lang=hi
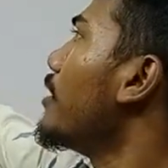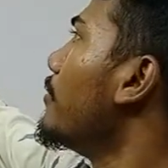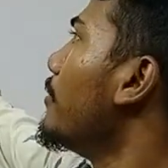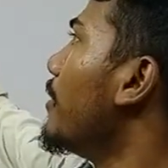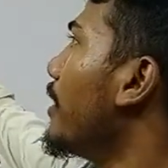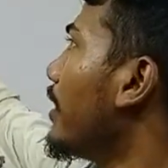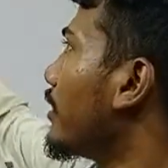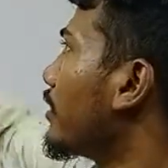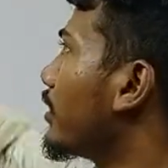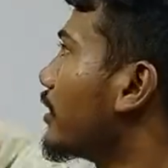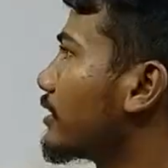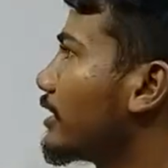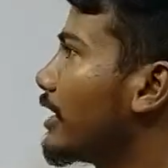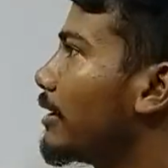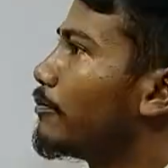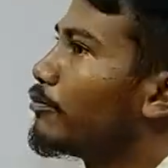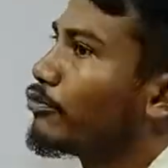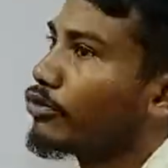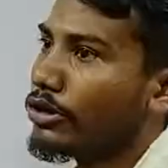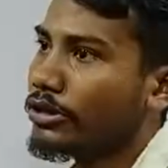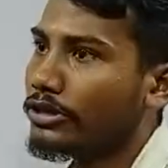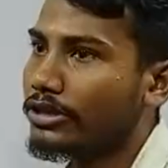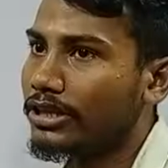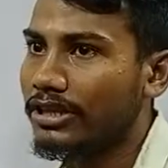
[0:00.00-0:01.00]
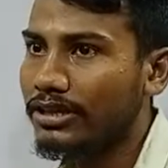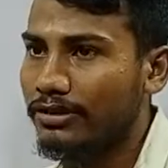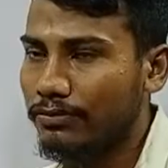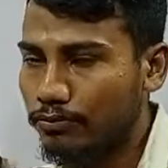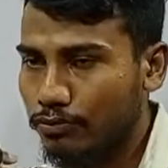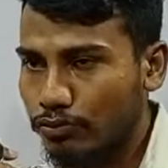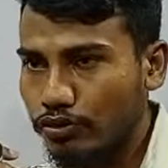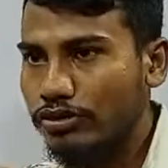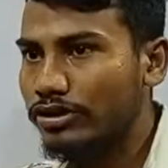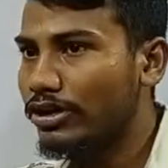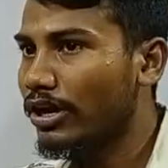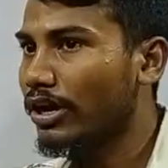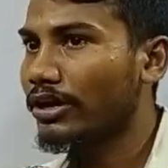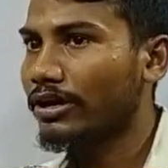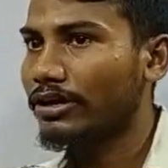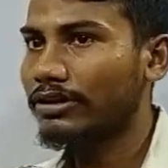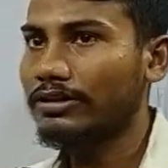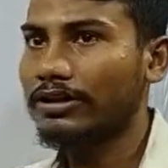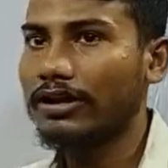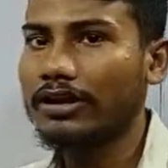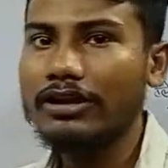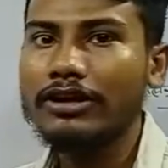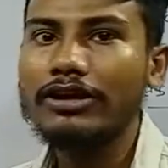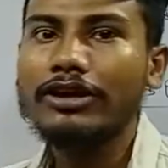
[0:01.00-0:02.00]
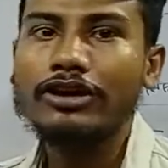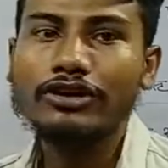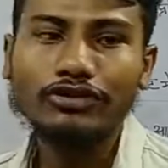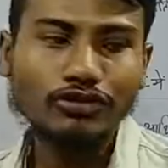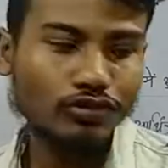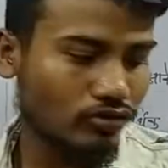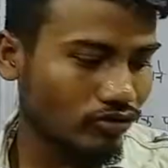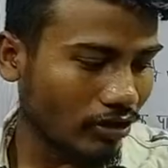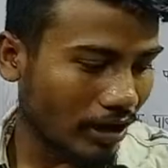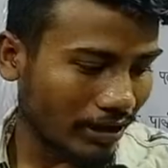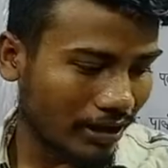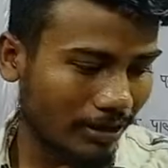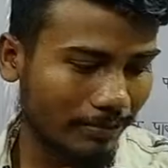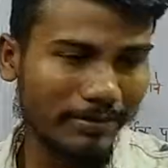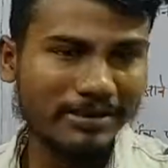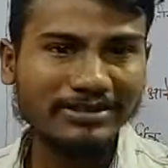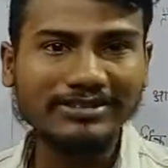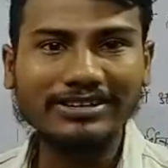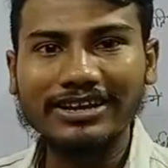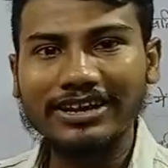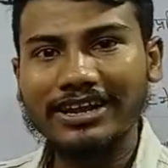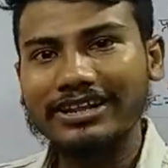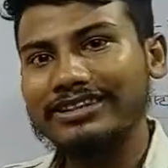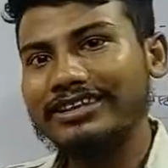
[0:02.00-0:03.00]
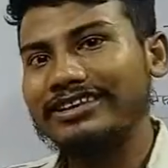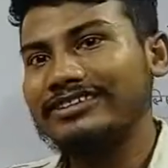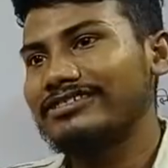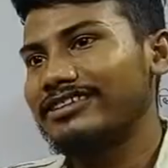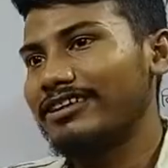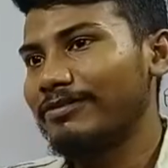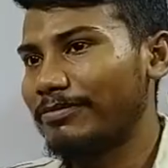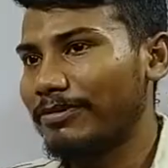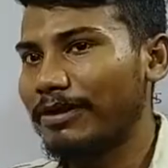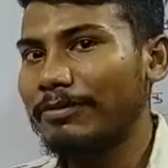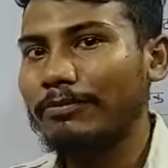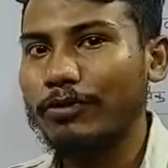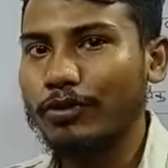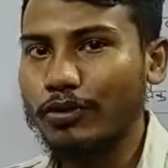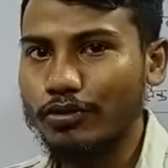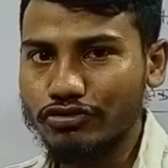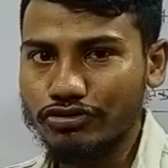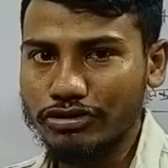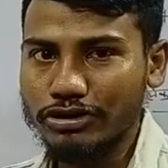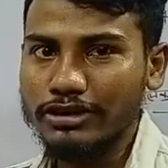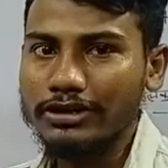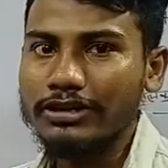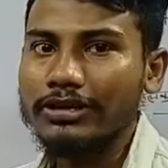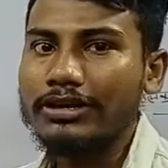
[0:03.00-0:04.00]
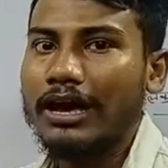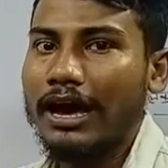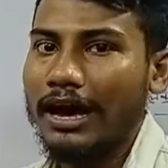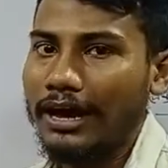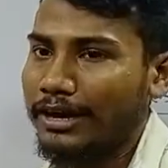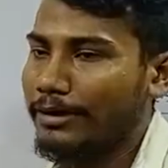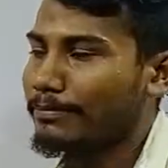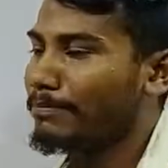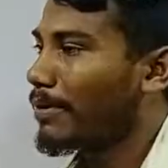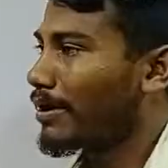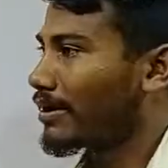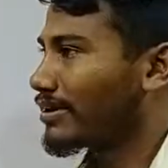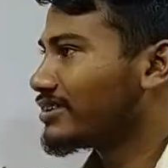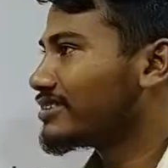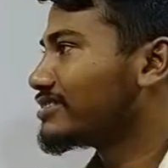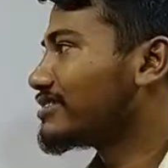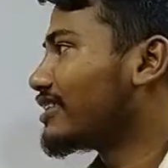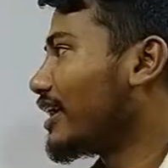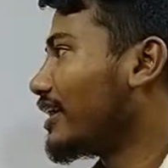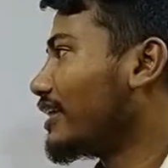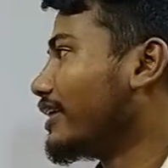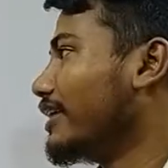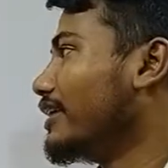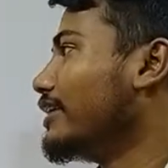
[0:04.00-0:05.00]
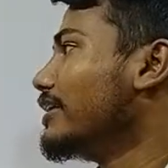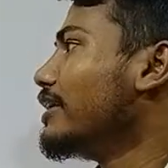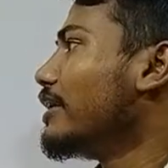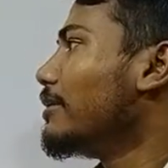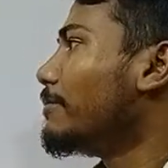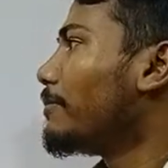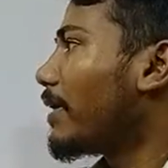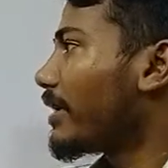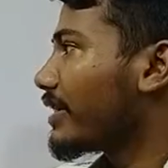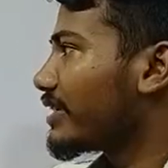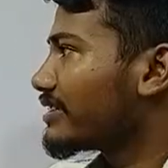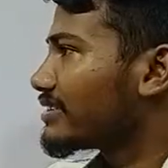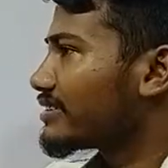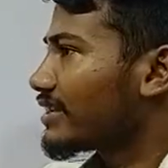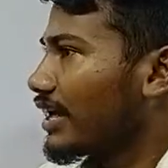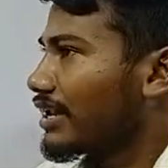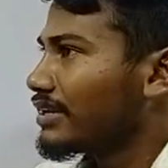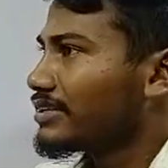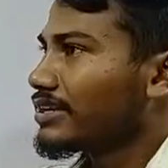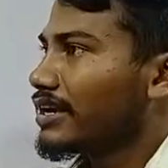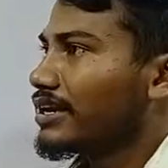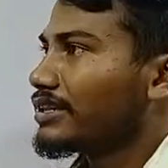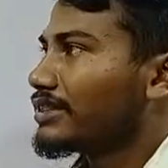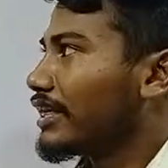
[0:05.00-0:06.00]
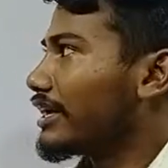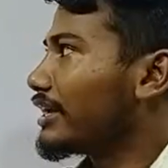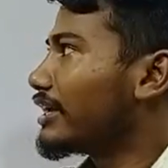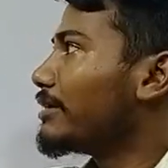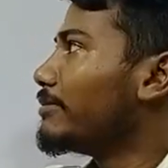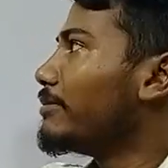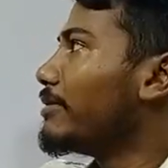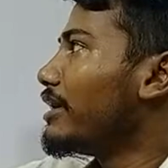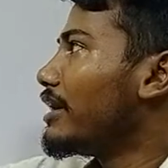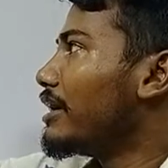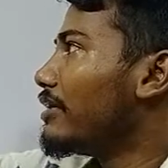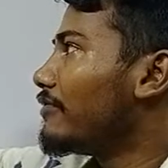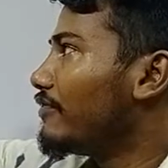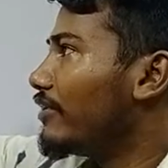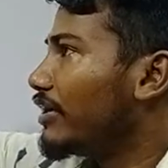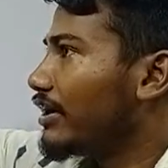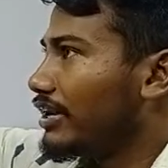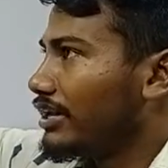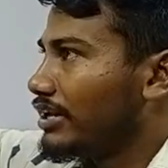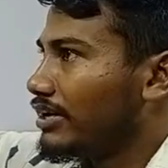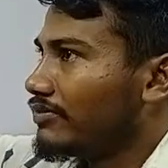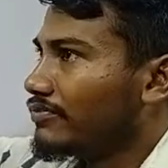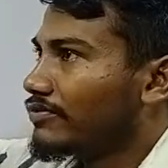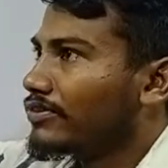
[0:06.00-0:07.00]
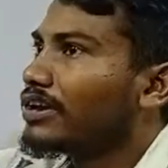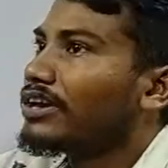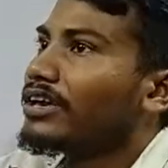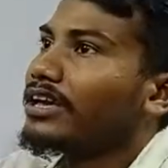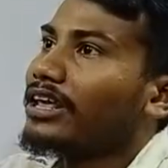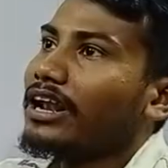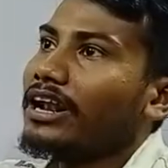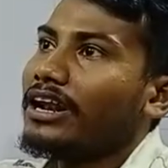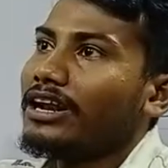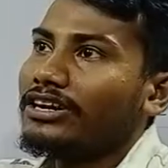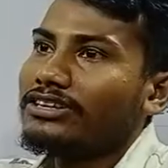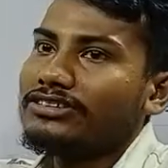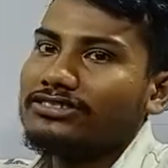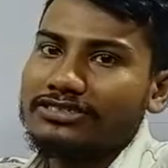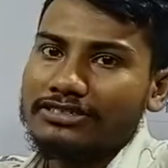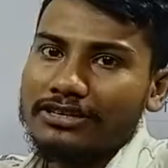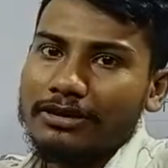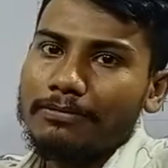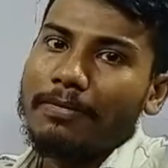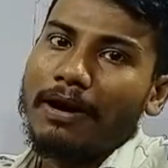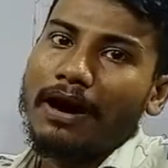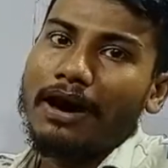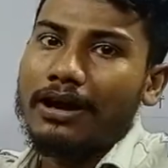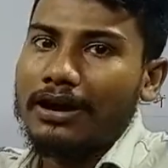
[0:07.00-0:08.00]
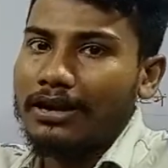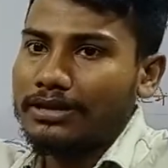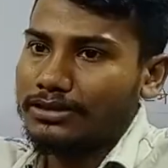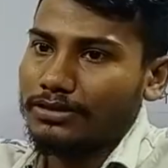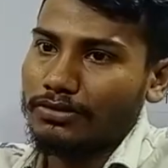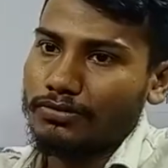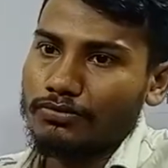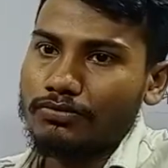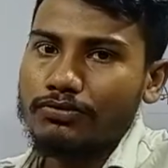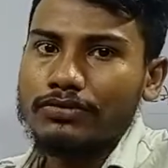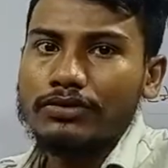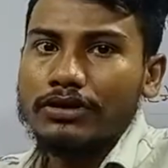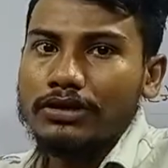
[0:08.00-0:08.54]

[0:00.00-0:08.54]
बैन करता है पूरे दुनिया के अंदर जो जाना पहचाना देश है अपना पड़ोसी यानी पाकिस्तान है पाकिस्तान चाहता है कि मैं एफ की ग्रे लिस्ट से बाहर आ जाऊँ